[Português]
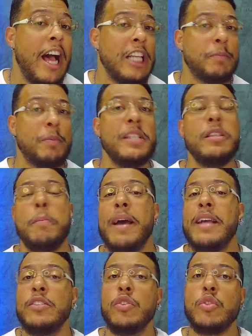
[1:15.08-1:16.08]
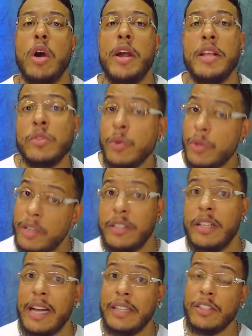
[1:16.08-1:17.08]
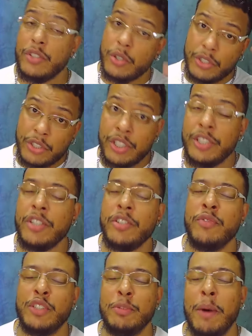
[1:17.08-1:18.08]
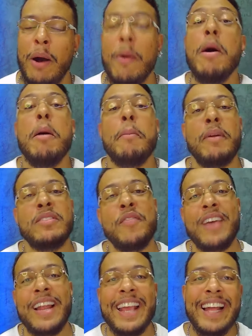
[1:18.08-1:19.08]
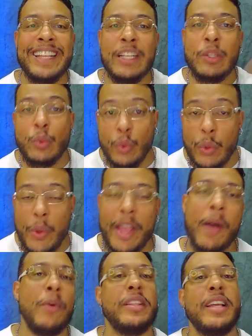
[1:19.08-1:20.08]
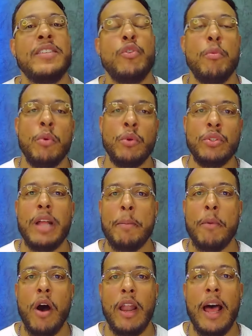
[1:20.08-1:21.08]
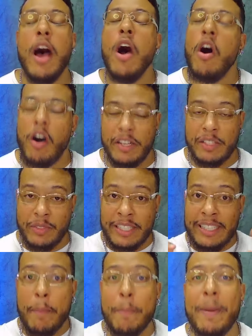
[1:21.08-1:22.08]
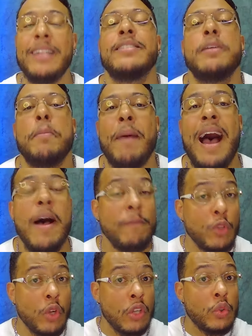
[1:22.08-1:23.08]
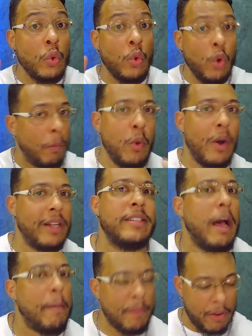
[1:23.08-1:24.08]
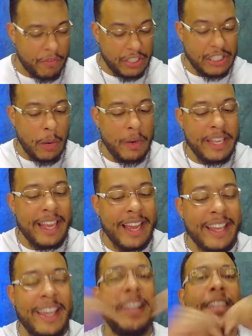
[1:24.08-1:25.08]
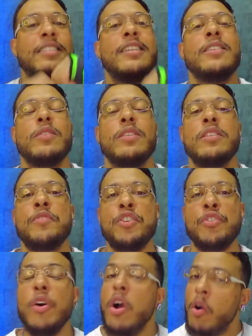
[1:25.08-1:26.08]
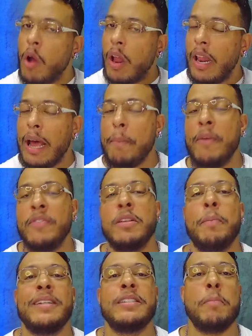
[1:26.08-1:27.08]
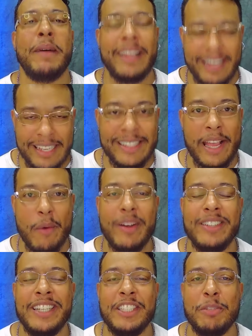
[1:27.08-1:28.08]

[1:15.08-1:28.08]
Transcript: as principais histórias, curiosidades e notícias de futebol para você ficar ligado em tudo que acontece no mundo da bola. Ó, se você quiser participar do nosso grupo do WhatsApp, eu vou deixar o link aqui na descrição desse vídeo. Cola lá para você participar da resenha com a gente,